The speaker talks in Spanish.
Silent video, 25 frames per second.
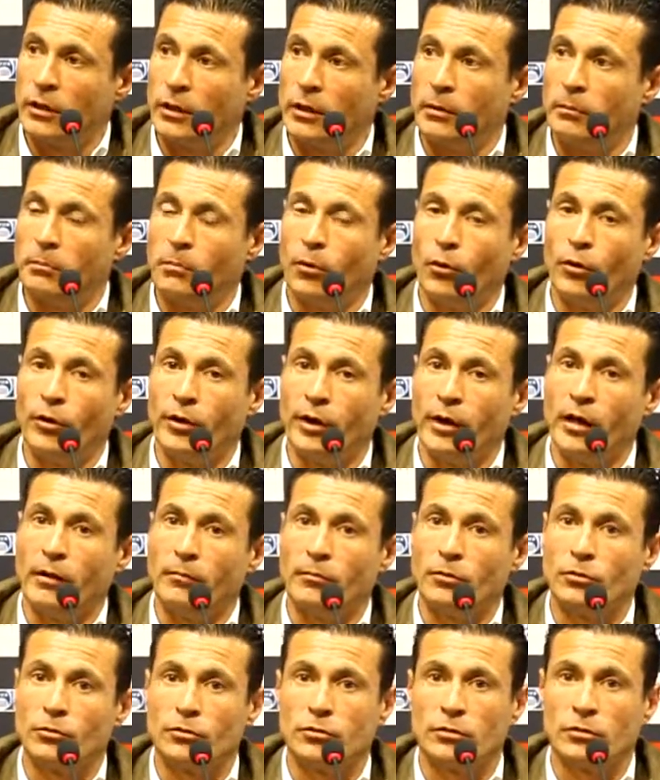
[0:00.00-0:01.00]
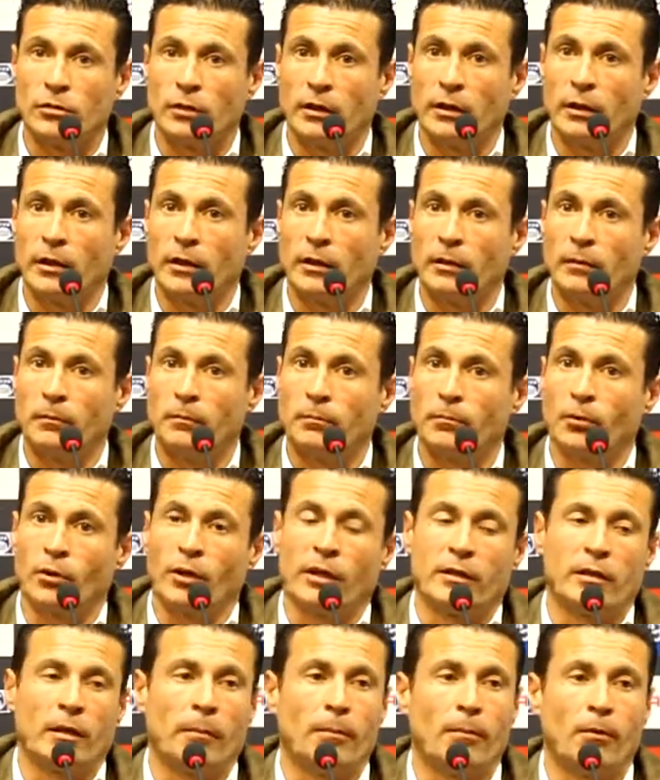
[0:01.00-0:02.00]
eh, podríamos, eh,
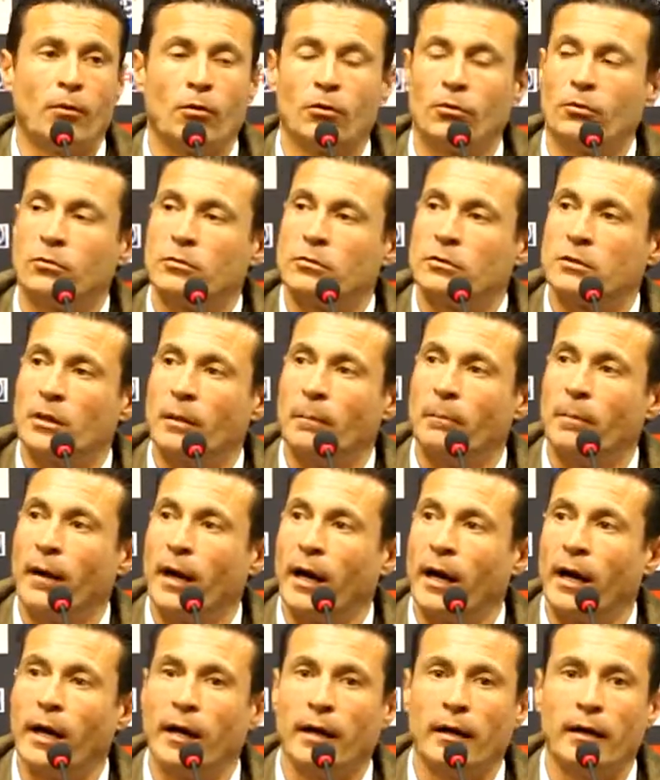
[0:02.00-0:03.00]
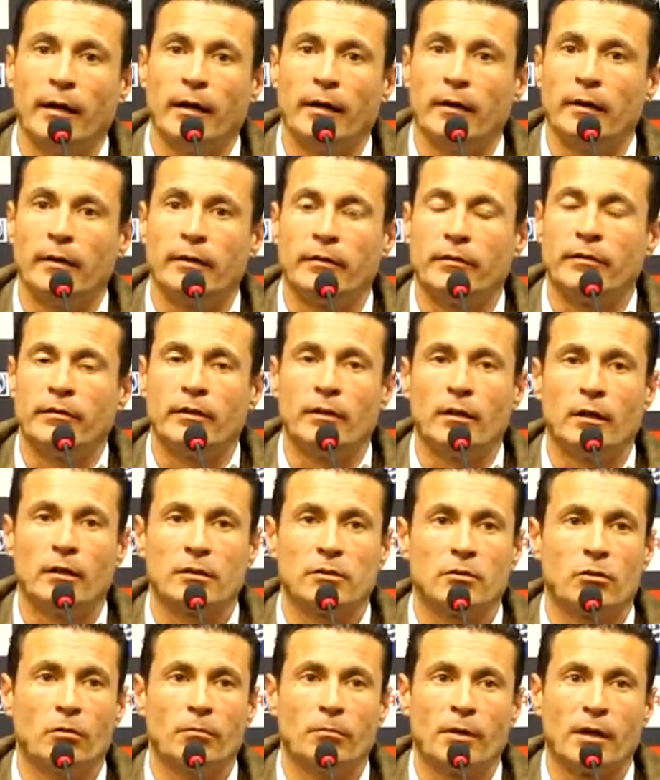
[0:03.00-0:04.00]
porque tampoco se paga, es decir,
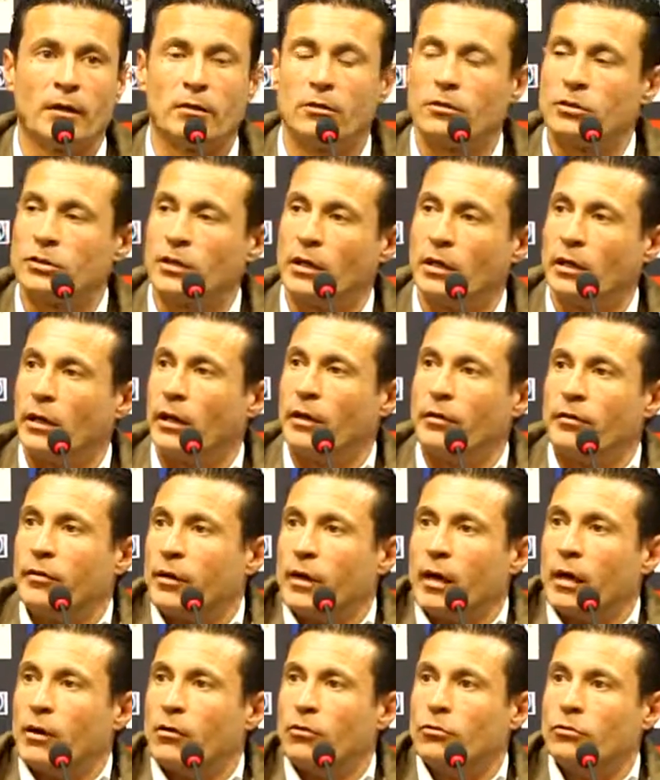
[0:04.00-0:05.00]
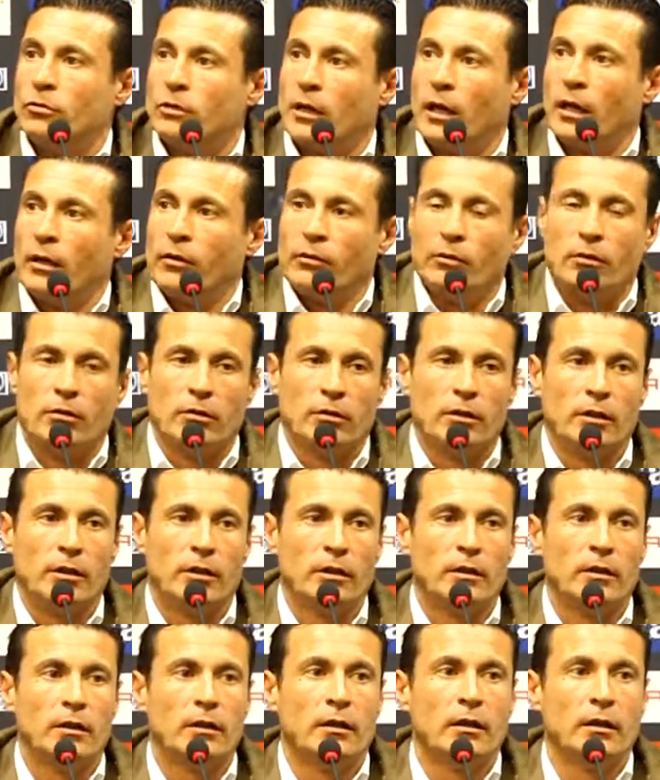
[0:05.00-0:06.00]
las compras no se realizan al contado,
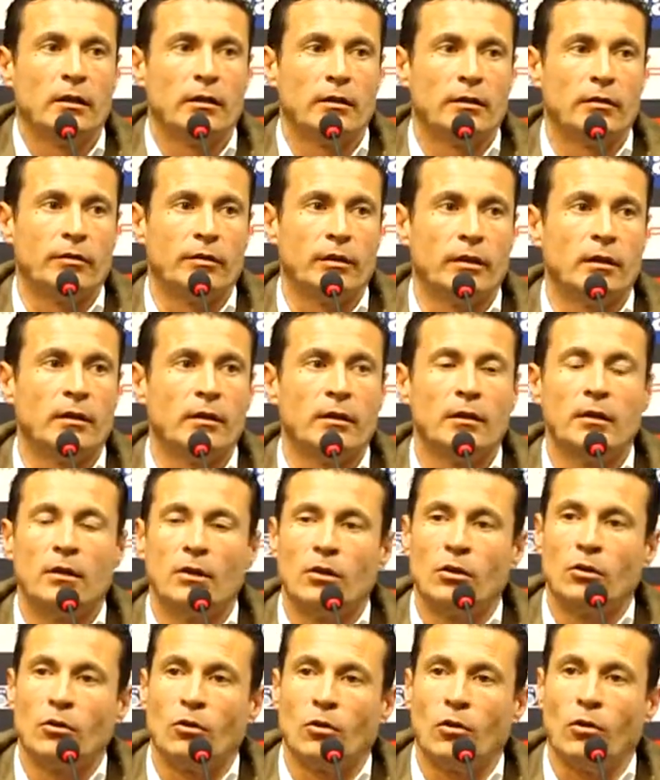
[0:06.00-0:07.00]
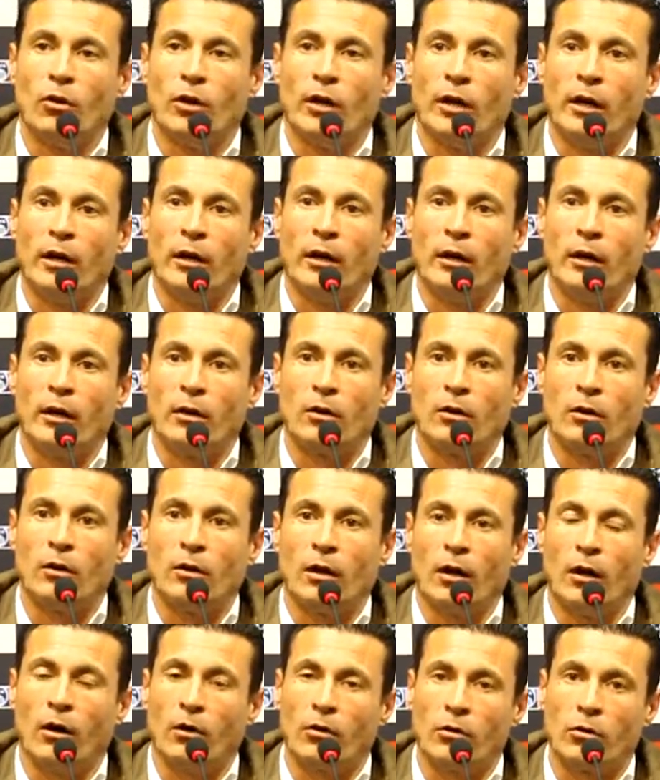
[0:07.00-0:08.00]
y, es decir, con el
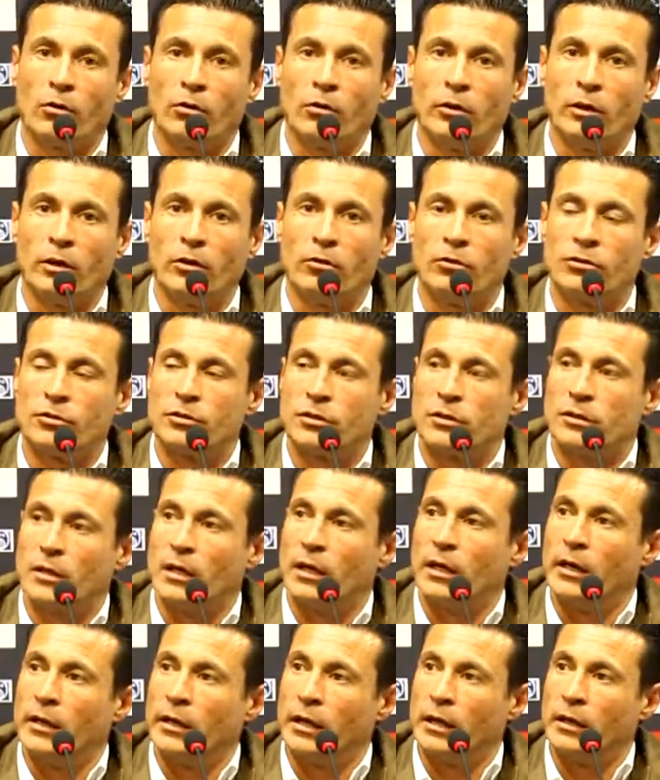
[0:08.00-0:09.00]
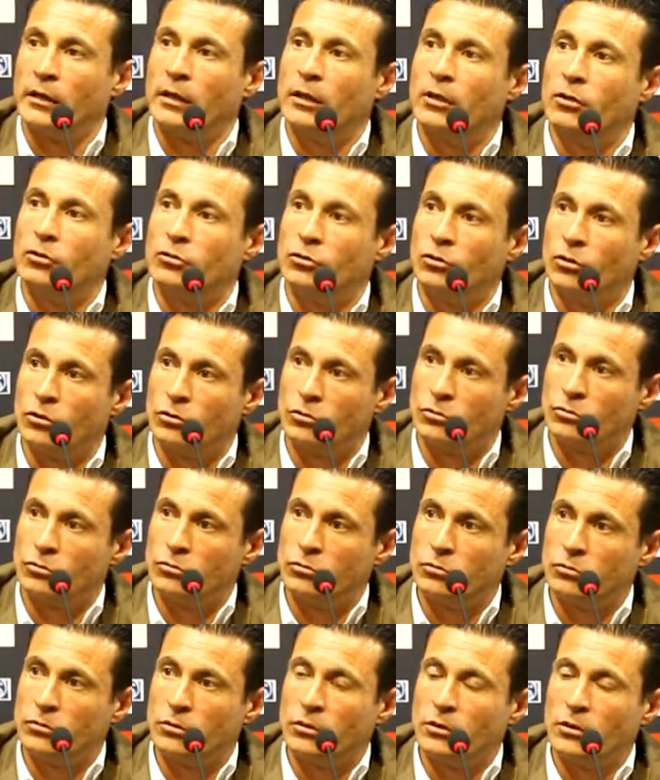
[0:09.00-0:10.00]
ahorro del coste salarial de los
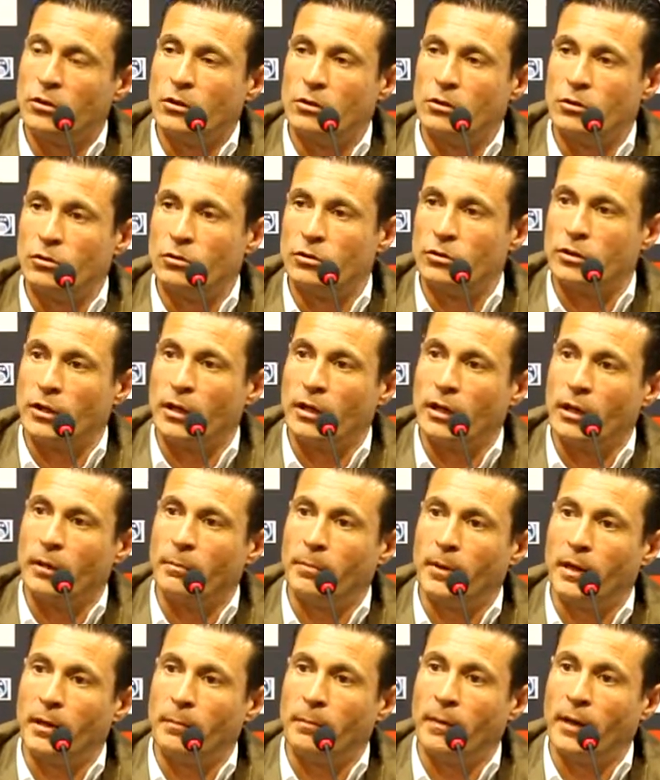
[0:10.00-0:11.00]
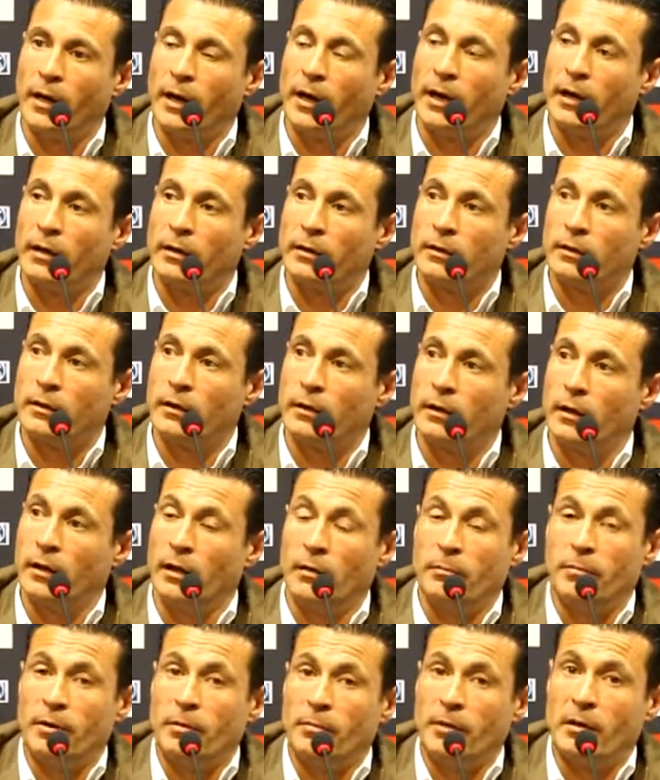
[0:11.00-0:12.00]
dos, nos daría para pagar
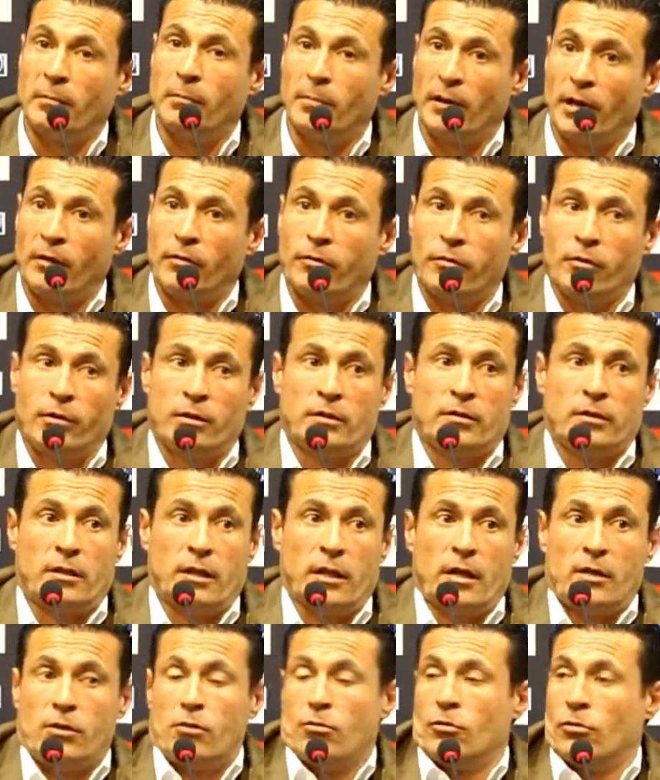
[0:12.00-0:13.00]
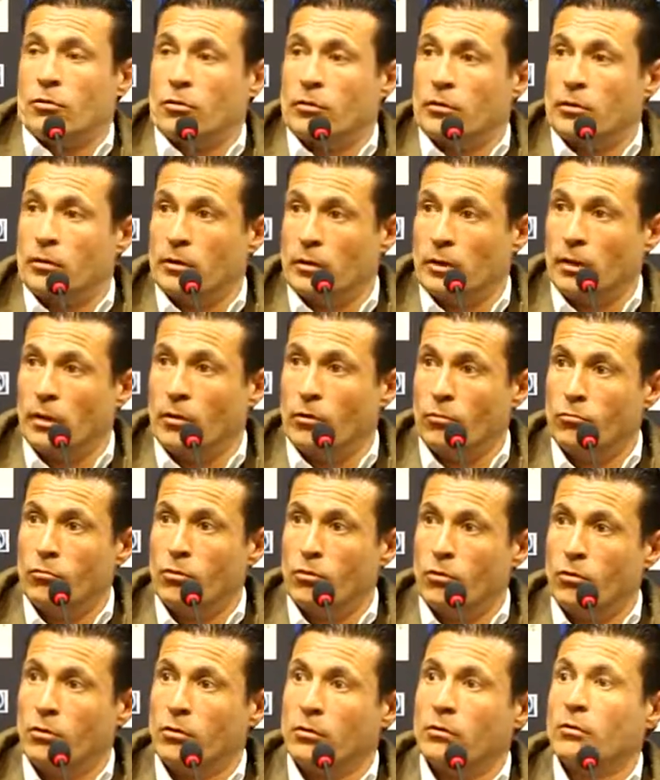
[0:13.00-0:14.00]
el primer plazo de este año de
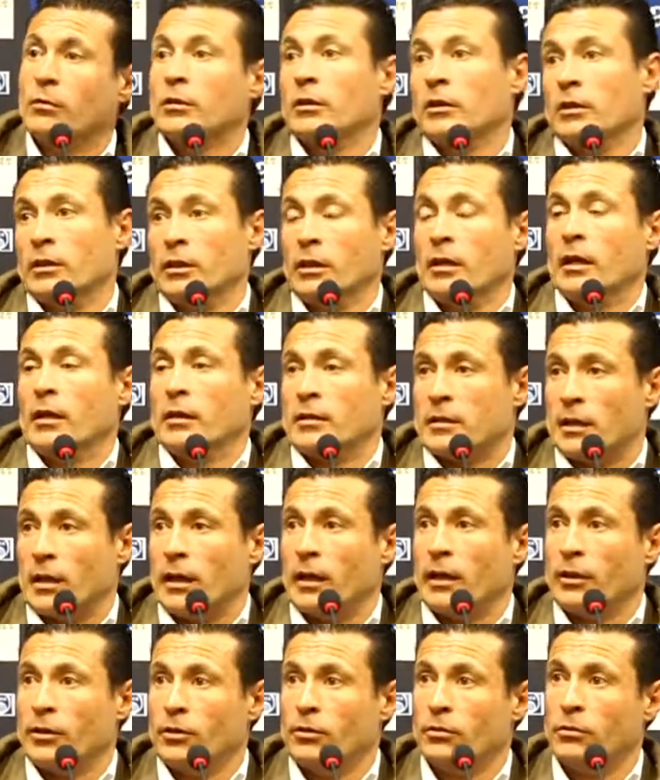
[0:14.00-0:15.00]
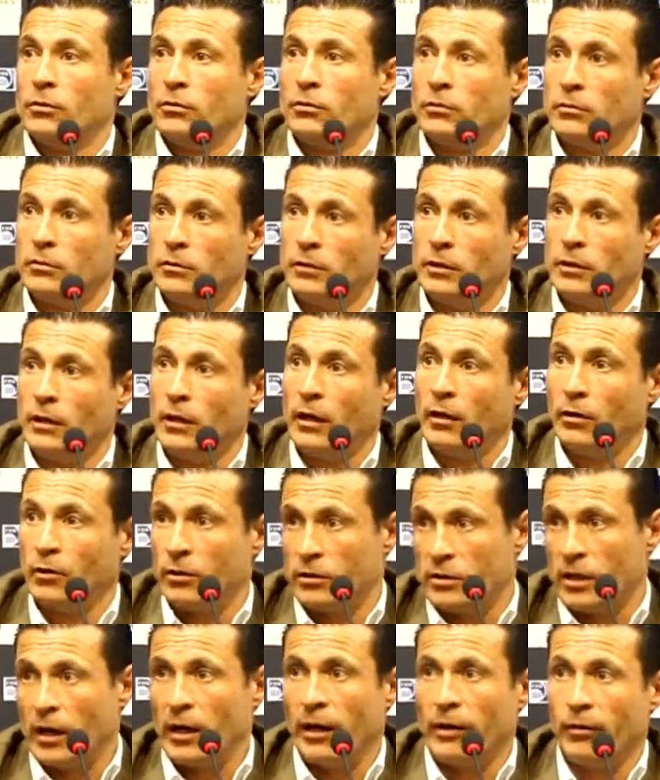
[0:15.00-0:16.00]
uno y el salario y
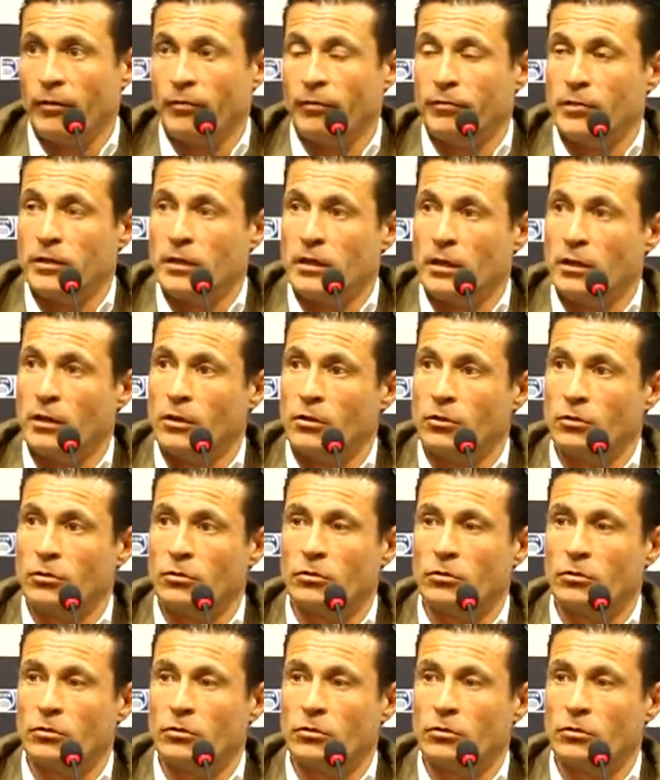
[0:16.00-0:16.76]
el salario de ficha del